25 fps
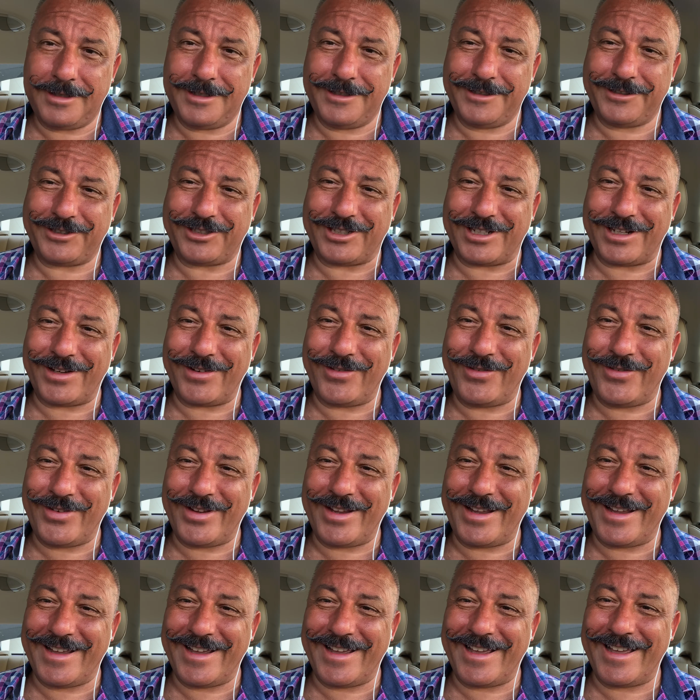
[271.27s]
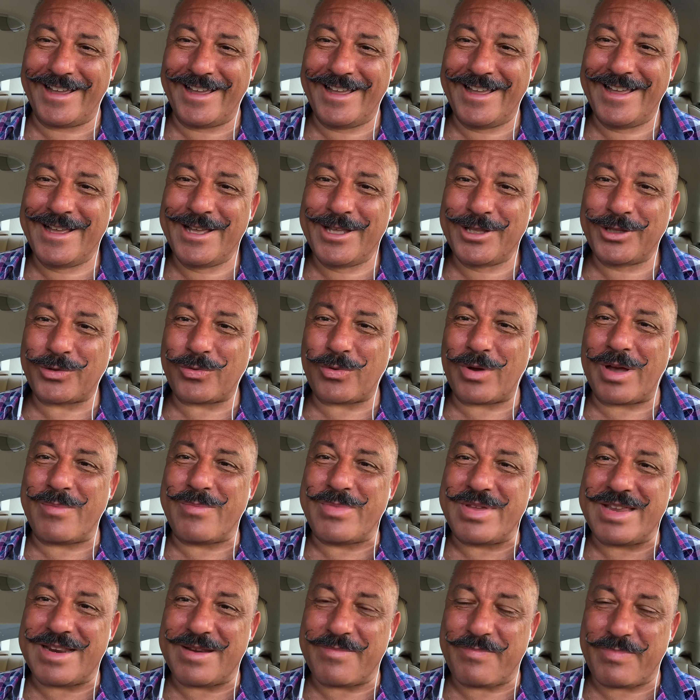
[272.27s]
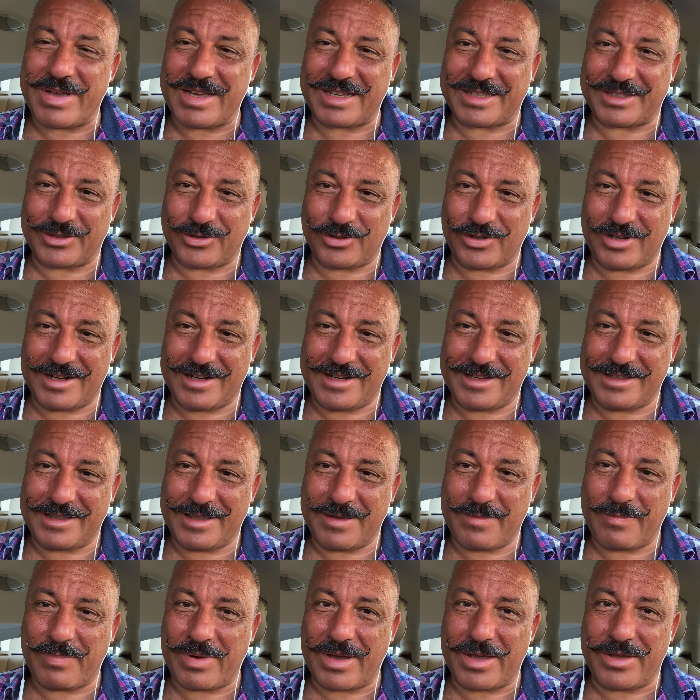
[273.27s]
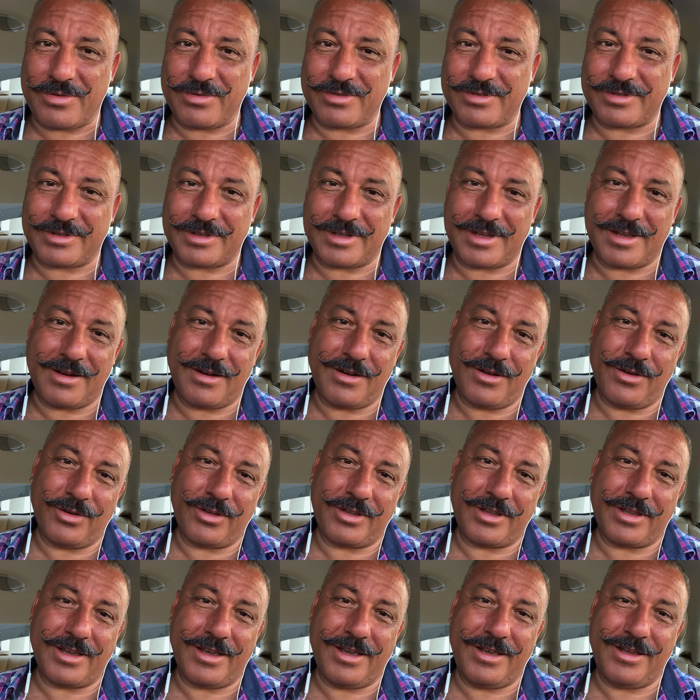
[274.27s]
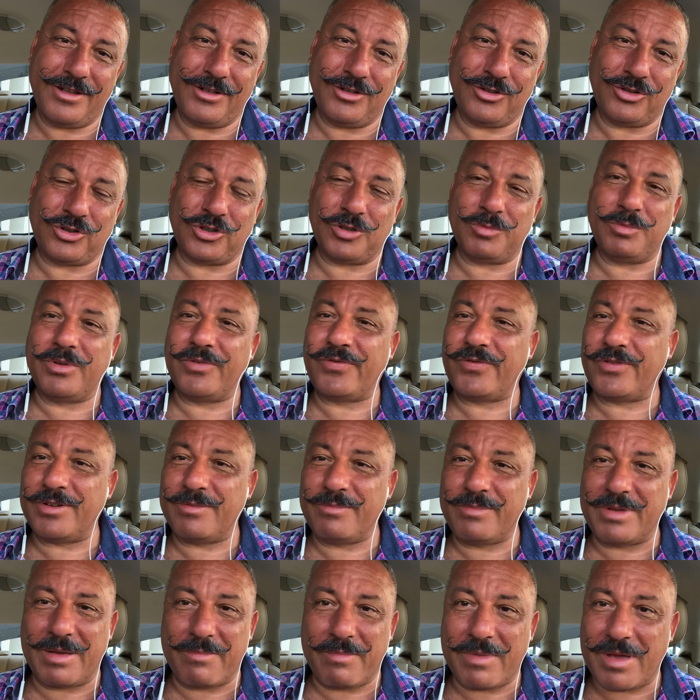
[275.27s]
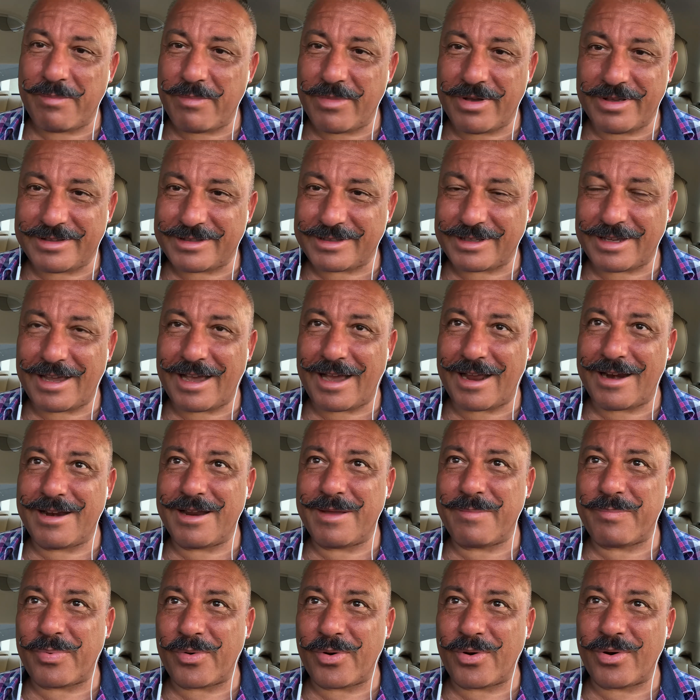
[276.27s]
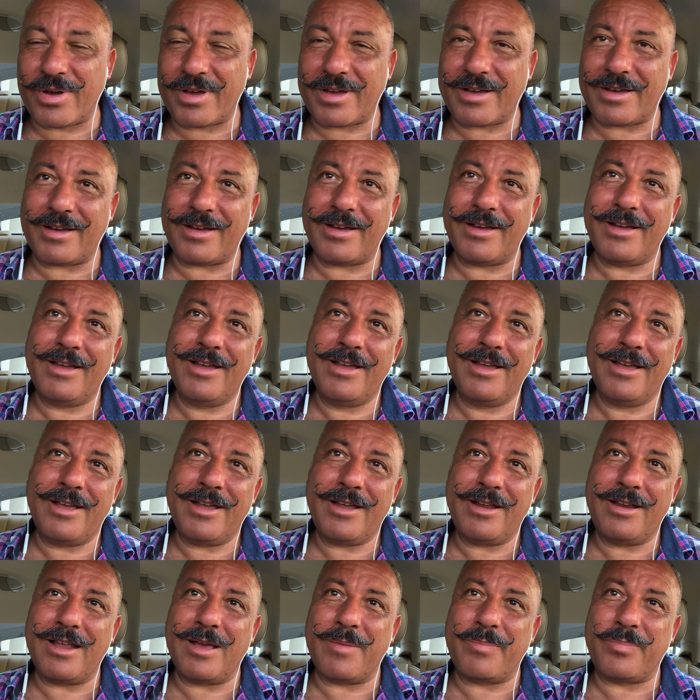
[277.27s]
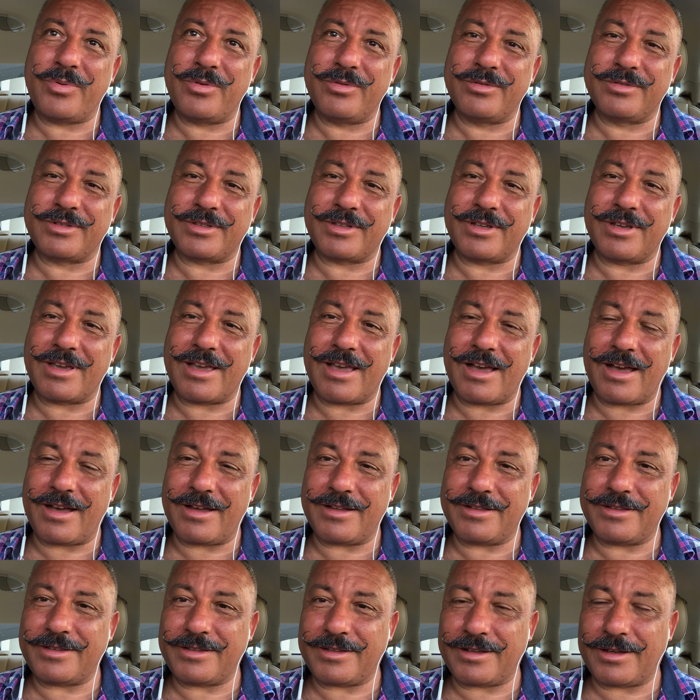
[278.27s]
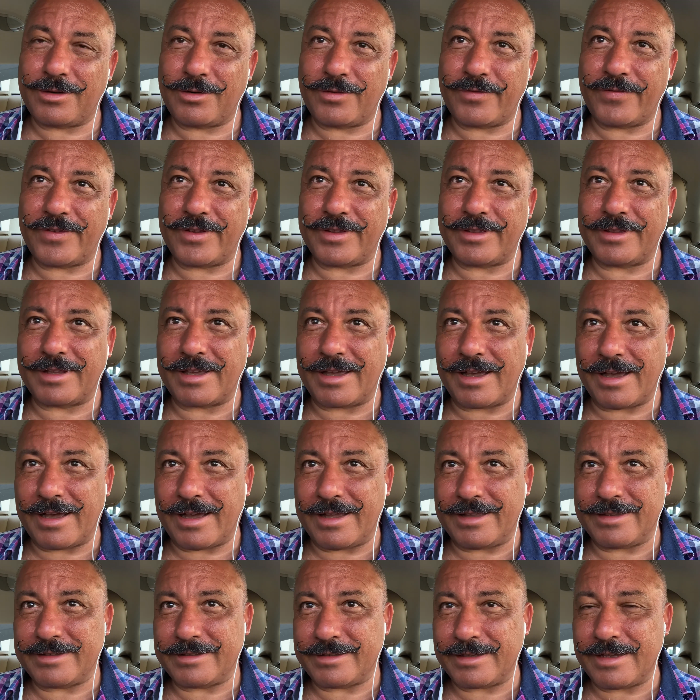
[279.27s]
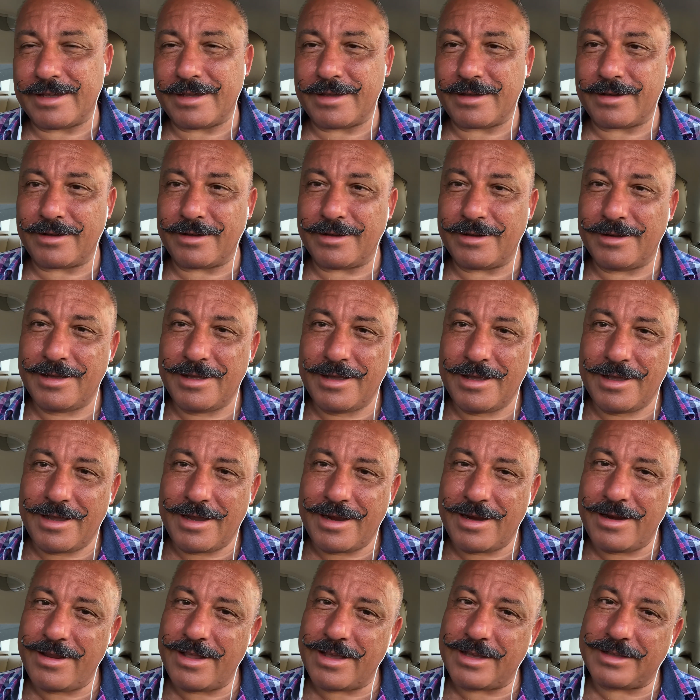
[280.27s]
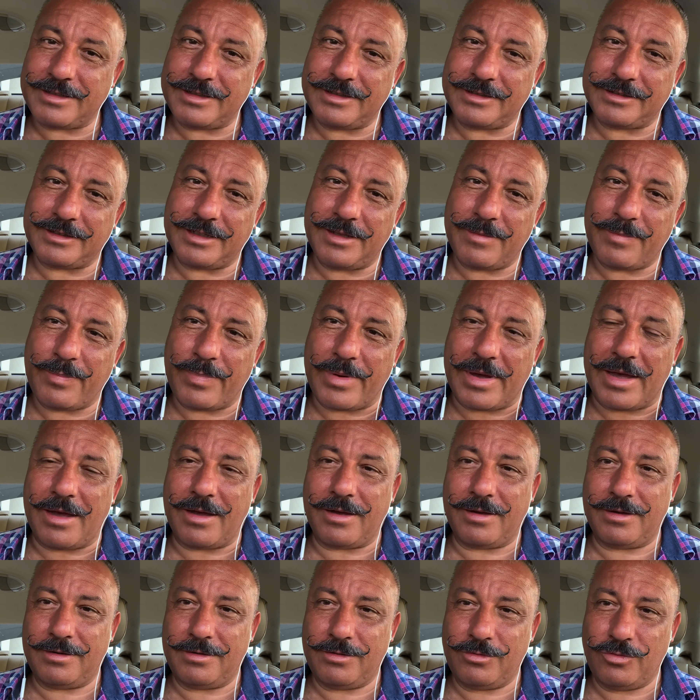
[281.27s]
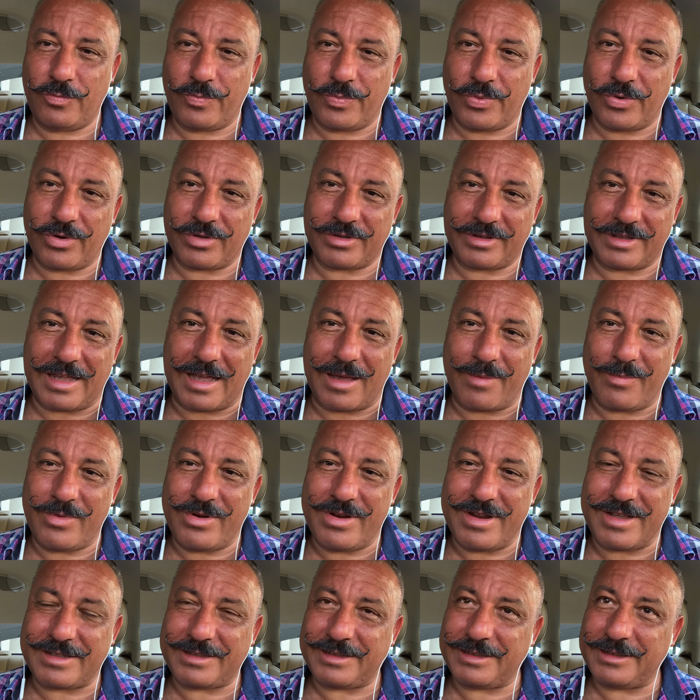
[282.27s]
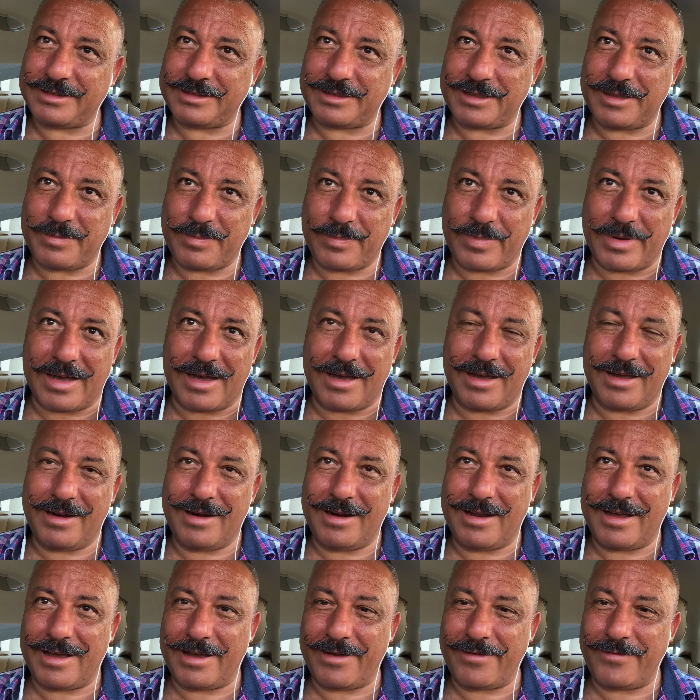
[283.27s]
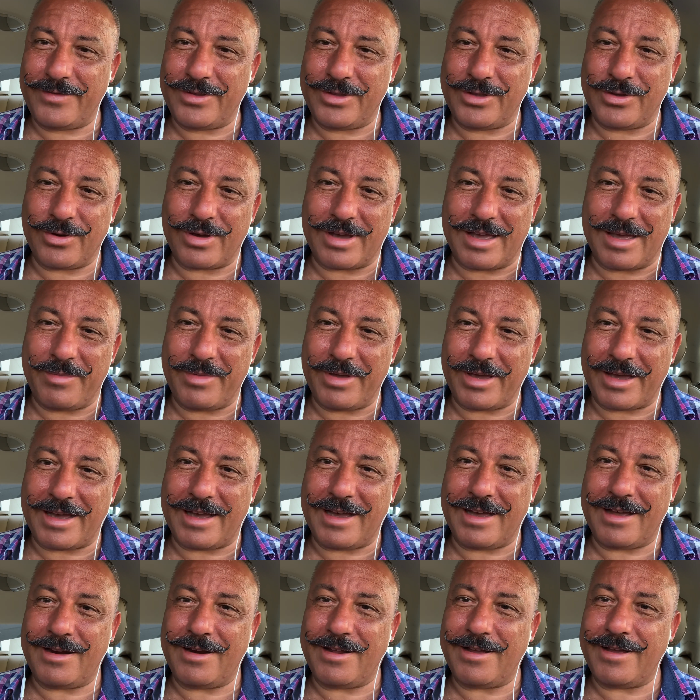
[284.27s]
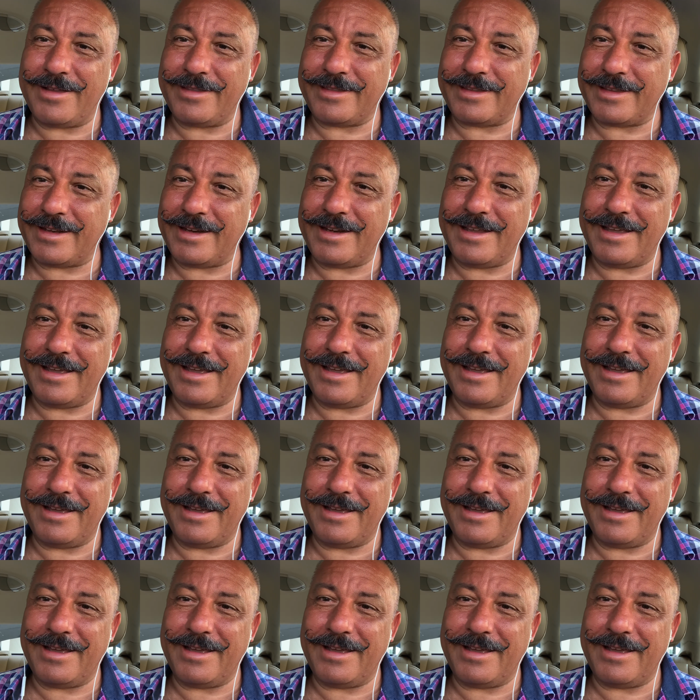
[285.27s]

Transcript: J'avais 3000 personnalités, pas une seule, ok? Je me filmais même si à l'époque, il y a plus que 40 ans, en fait, 45, il n'existait pas le portable, il n'existait pas la vidéocaméra, la télé.